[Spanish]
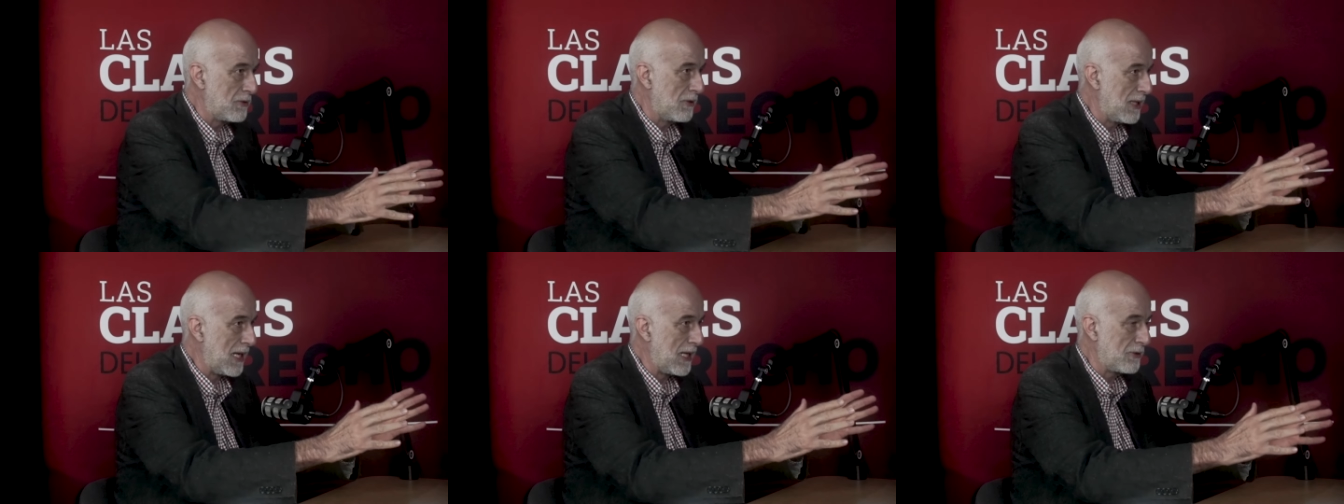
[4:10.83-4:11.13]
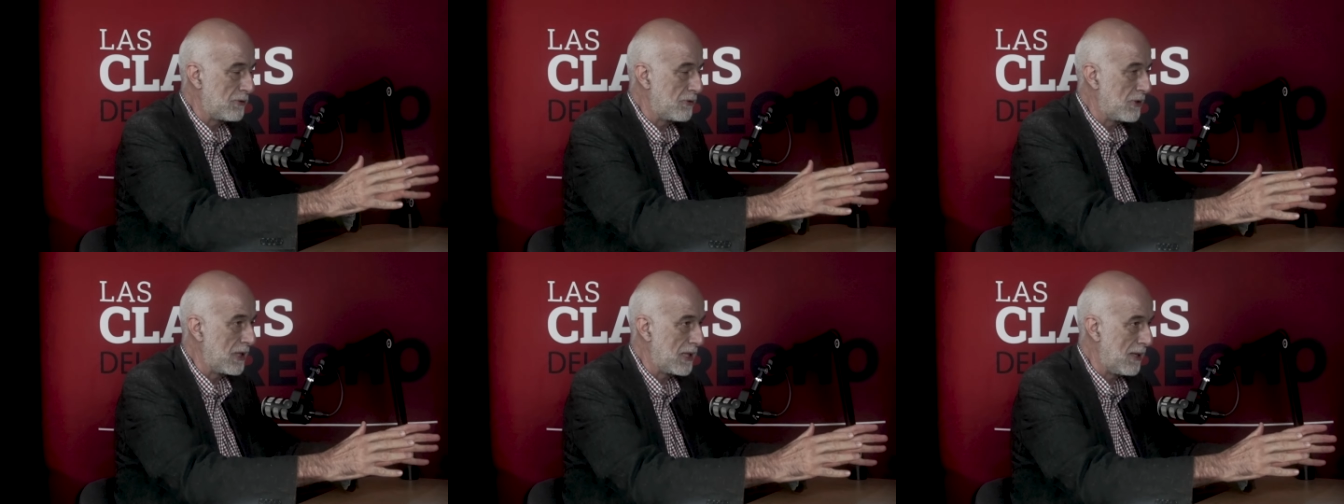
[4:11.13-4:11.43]
del
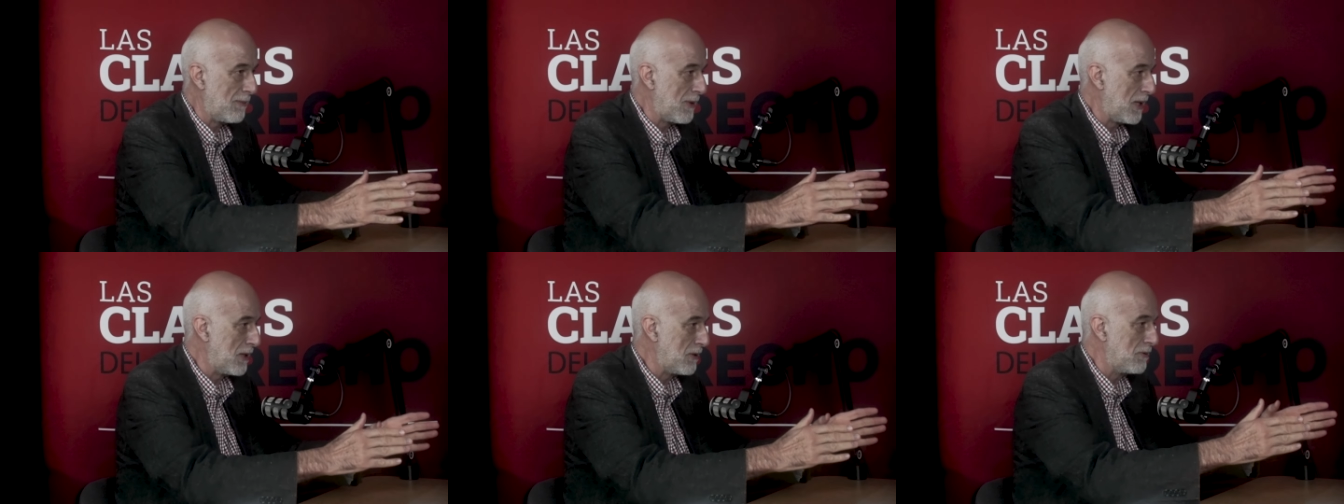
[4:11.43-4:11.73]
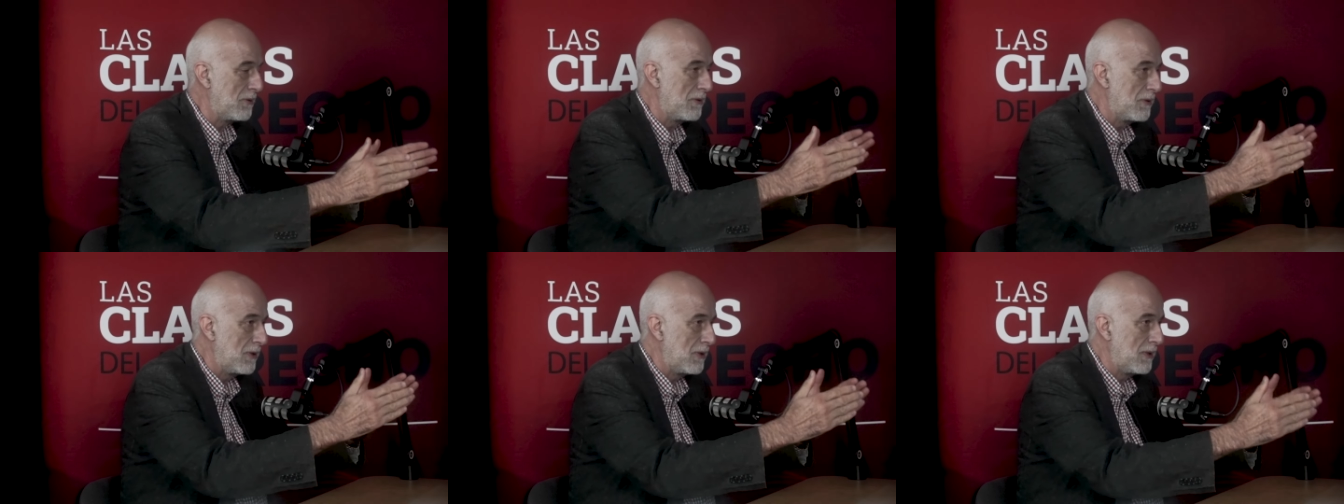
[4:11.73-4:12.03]
acto reclamado
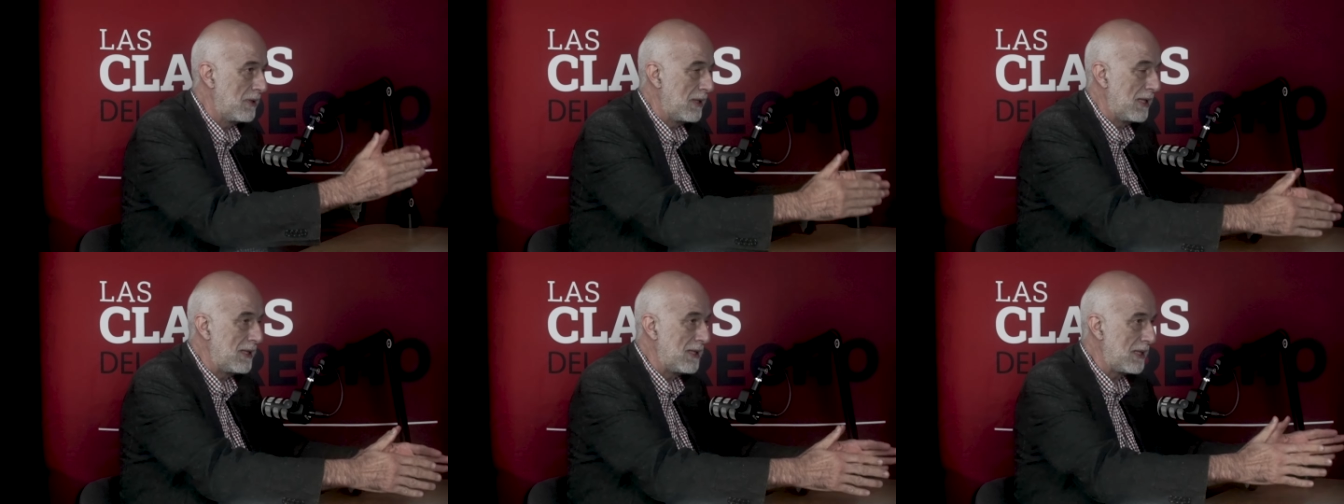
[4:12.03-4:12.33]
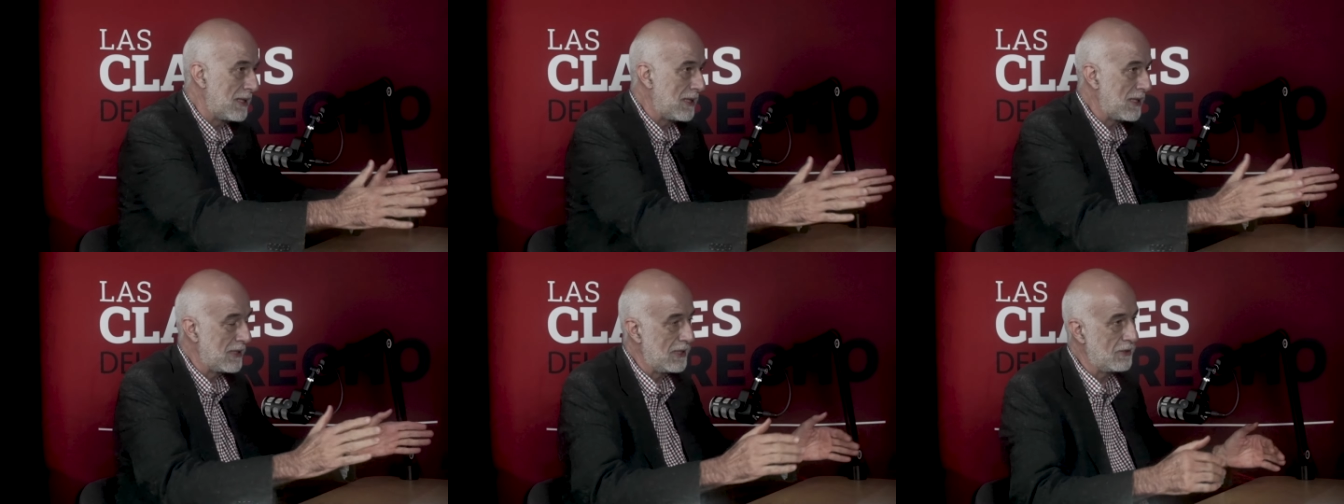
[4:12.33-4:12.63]
es la
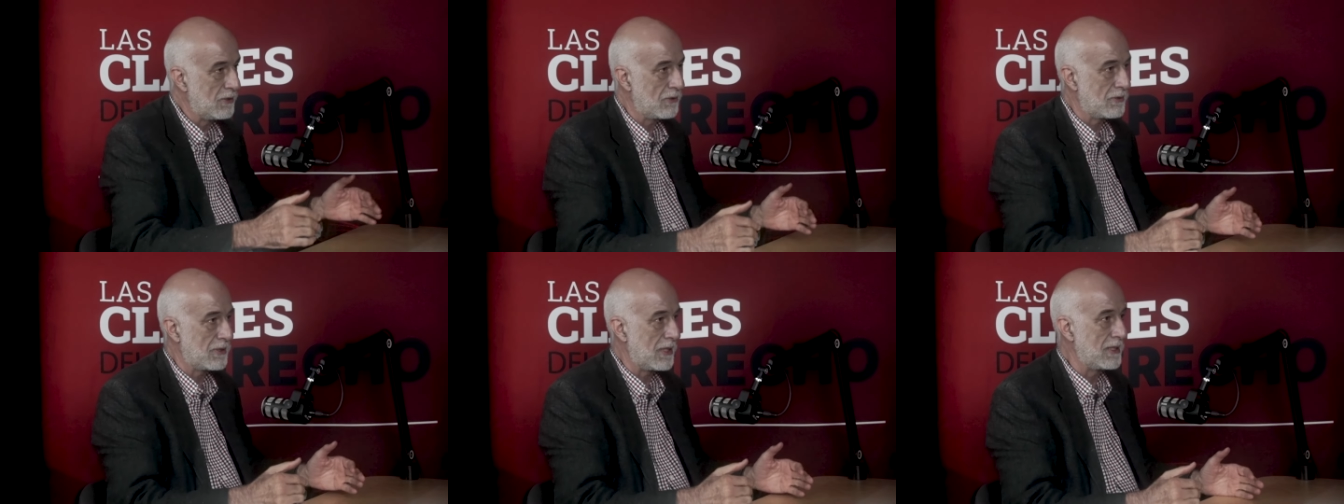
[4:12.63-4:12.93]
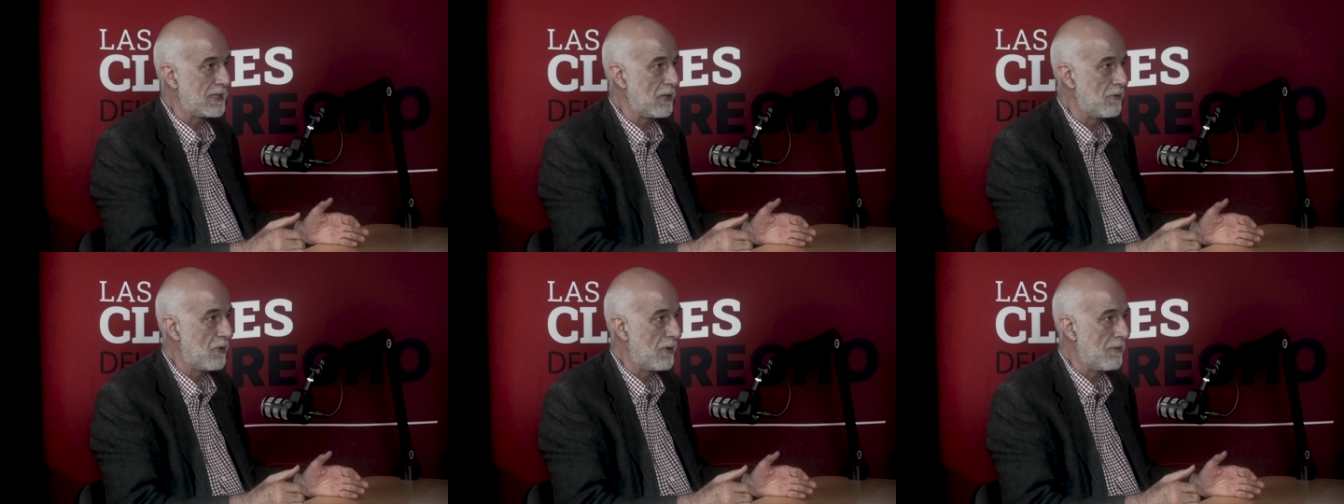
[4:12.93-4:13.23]
del
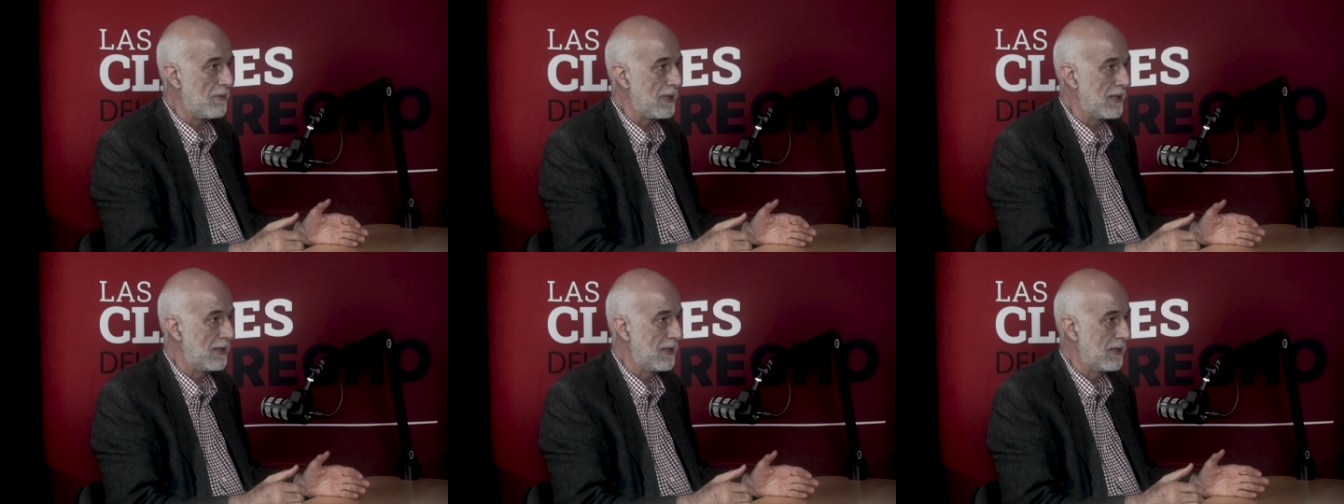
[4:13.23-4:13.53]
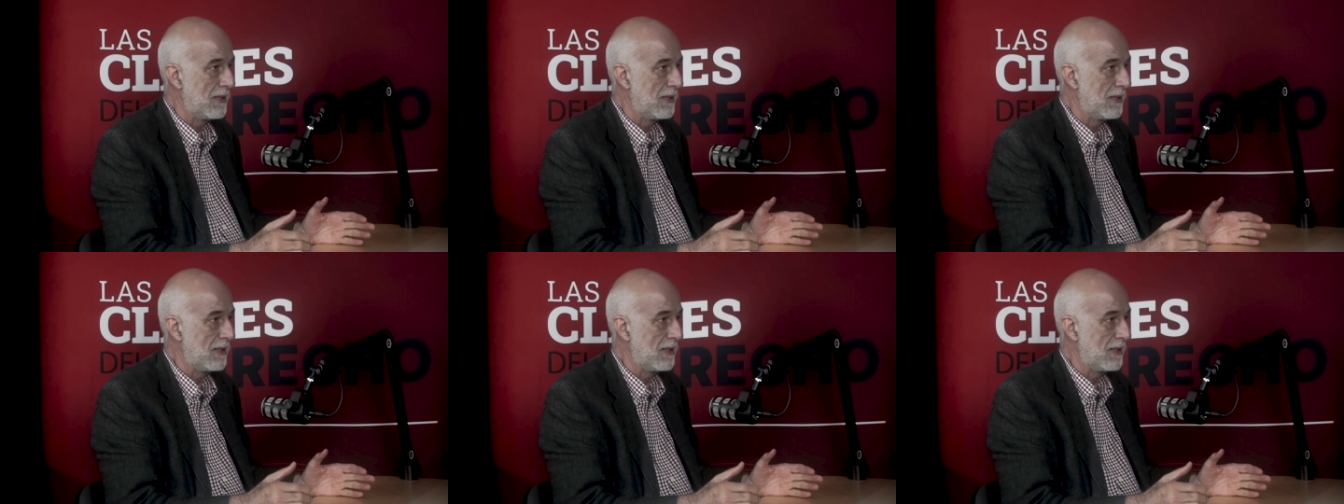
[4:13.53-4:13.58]
139.